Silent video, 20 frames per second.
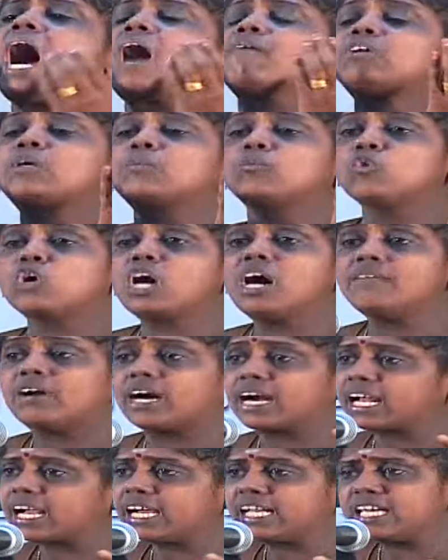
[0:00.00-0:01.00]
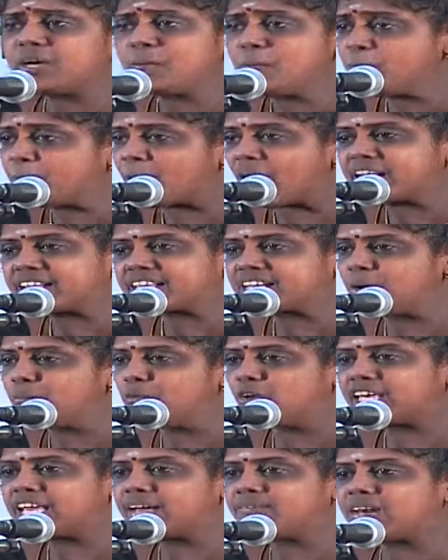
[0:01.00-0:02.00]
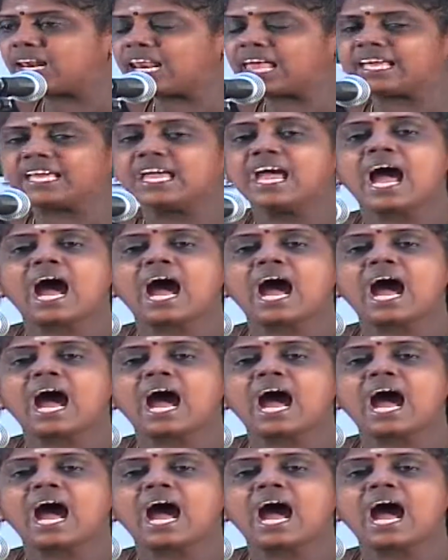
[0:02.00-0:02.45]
அவர் முக அழகையும் பார்க்க முடியவில்லை